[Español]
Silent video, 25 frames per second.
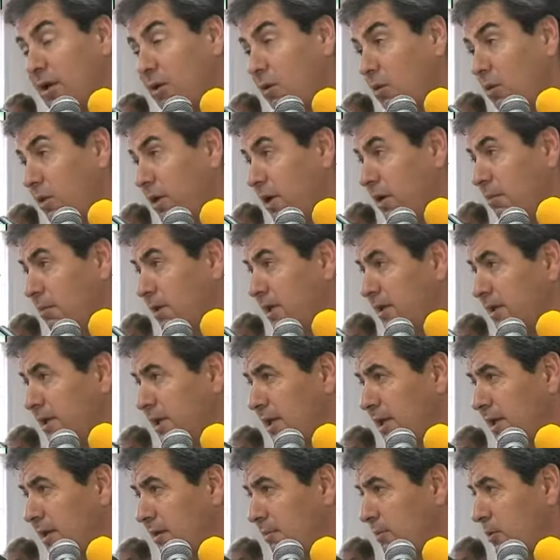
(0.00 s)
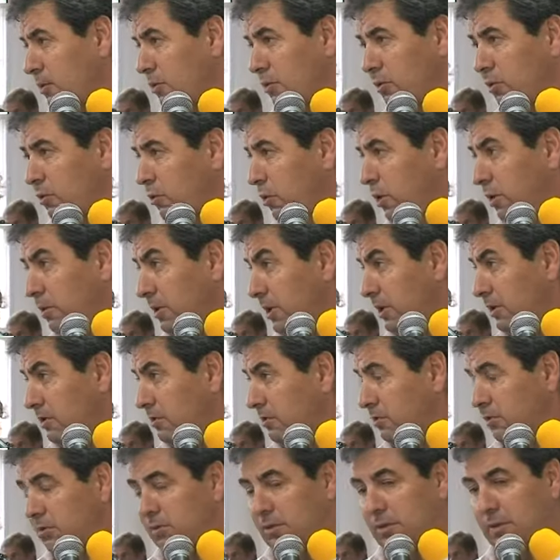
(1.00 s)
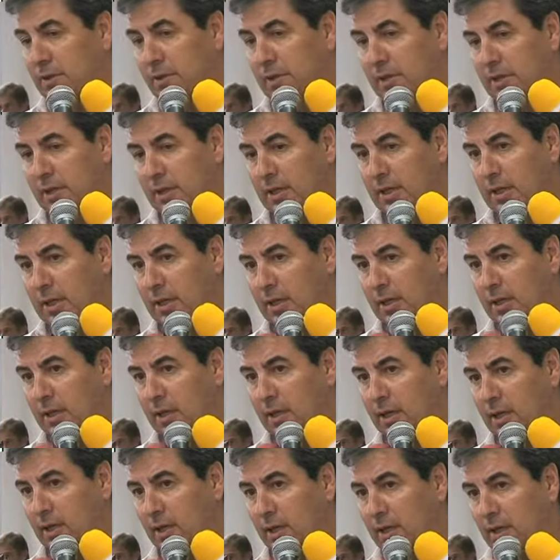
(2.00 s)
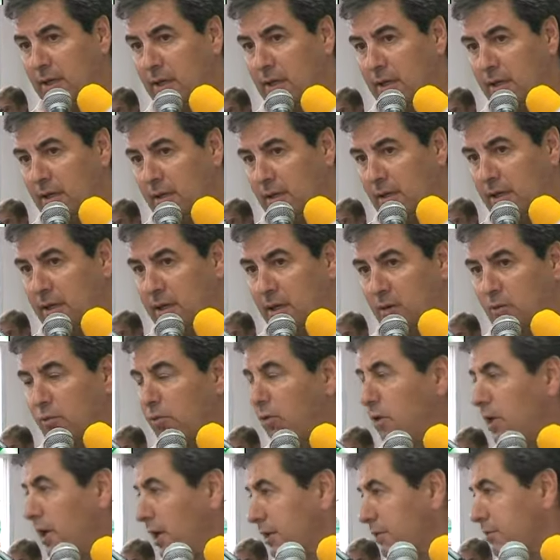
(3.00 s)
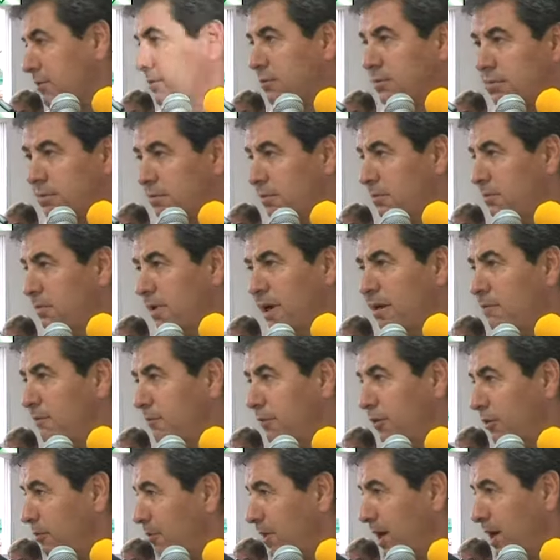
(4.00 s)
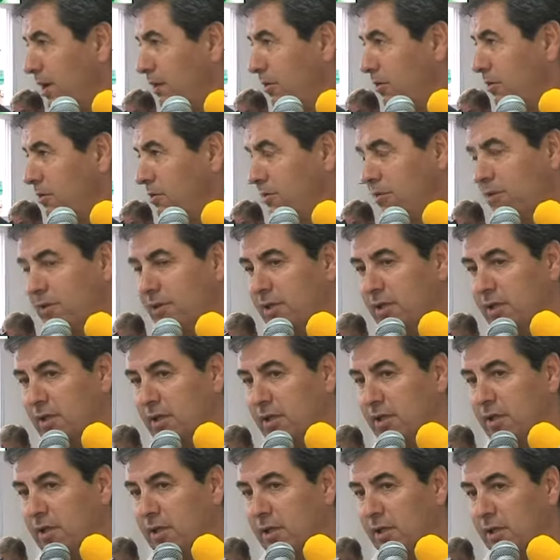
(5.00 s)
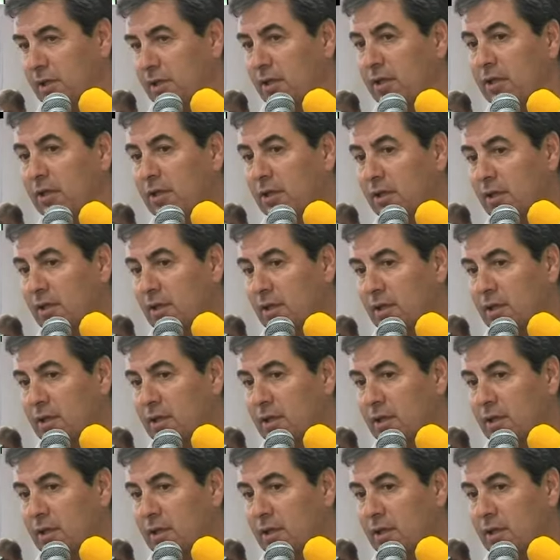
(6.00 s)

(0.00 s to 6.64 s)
de los jugadores del plantel, por lo que uno ha visto, eh, en algunos casos me ha informado y,